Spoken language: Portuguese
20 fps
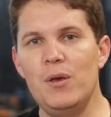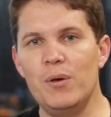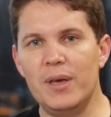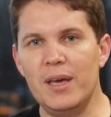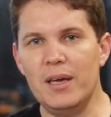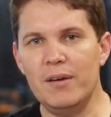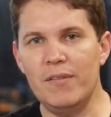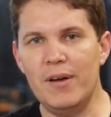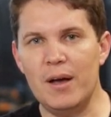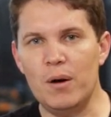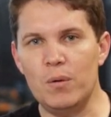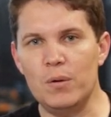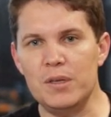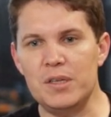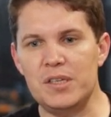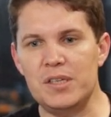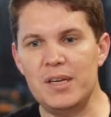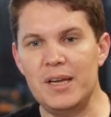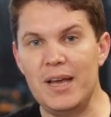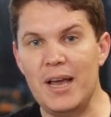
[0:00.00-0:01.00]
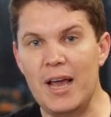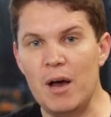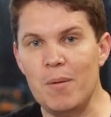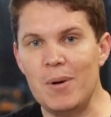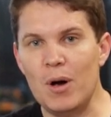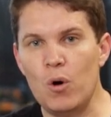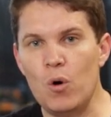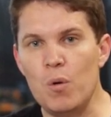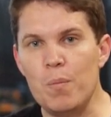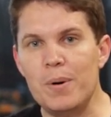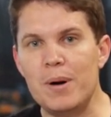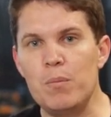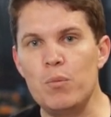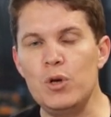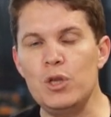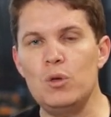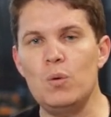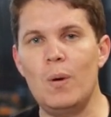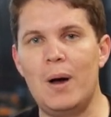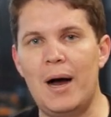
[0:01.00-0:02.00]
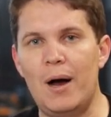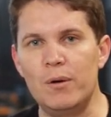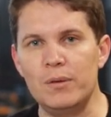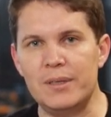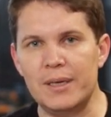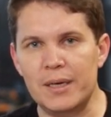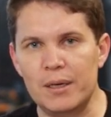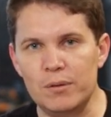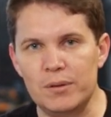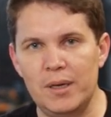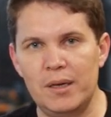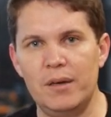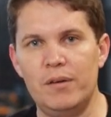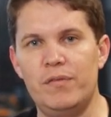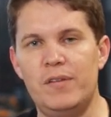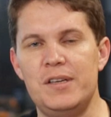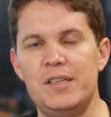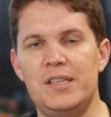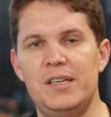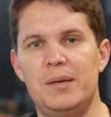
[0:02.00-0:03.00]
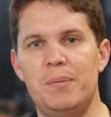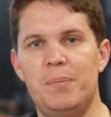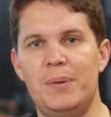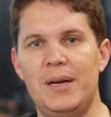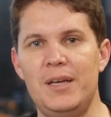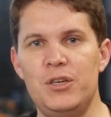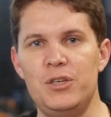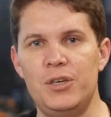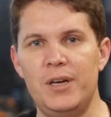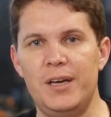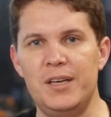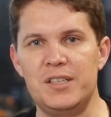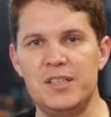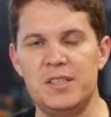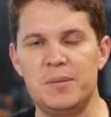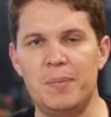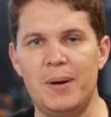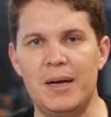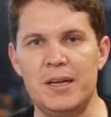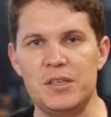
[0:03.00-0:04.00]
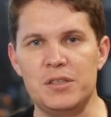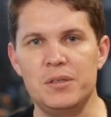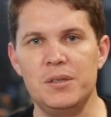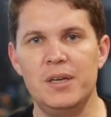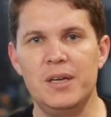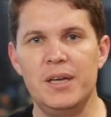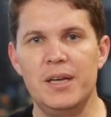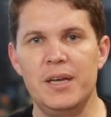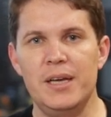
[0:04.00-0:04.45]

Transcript: E o que, que vai acontecer? É uma compra muito alta que eu tenho que fazer para encher esse espaço.